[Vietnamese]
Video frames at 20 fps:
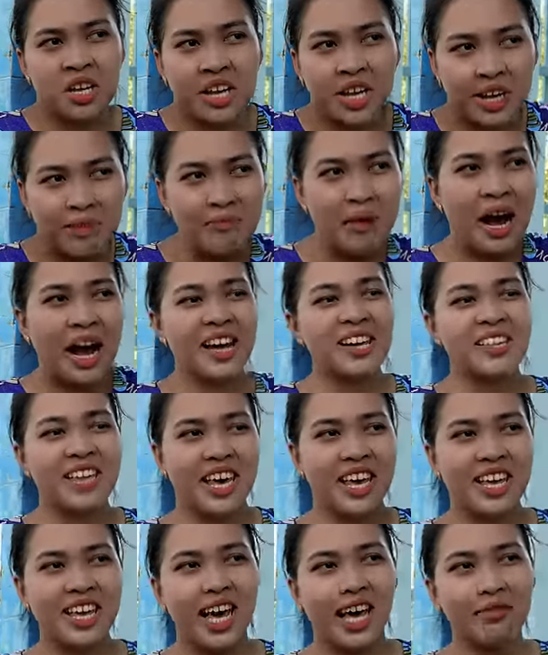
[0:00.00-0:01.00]
thì bởi vậy
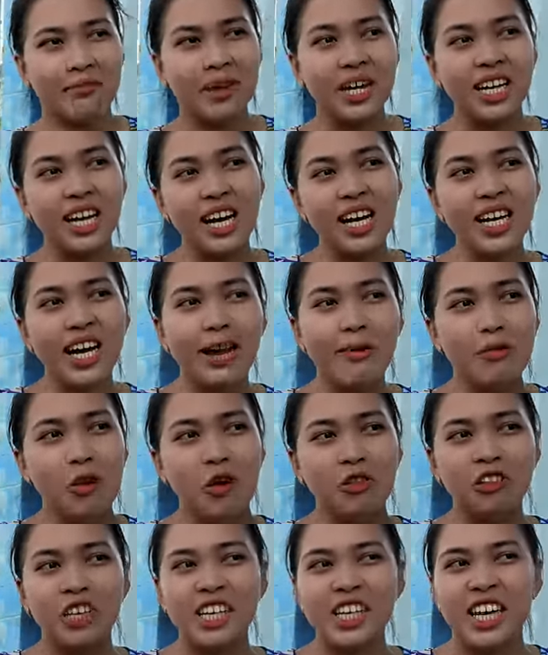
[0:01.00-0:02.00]
anh mới cưới em luôn
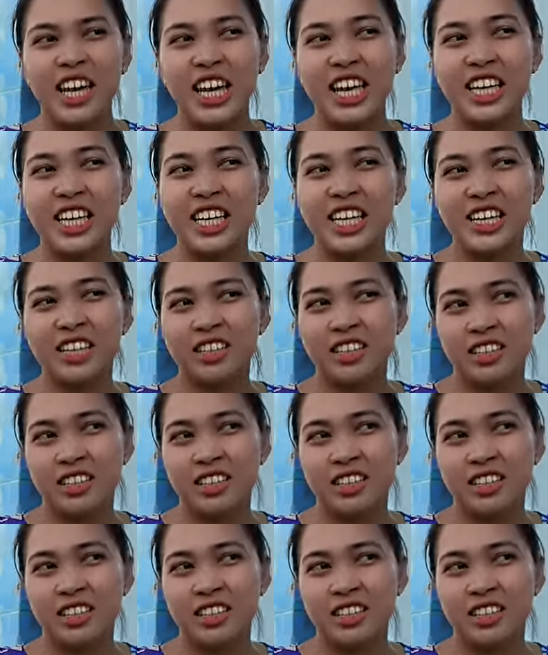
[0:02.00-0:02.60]
chứ gì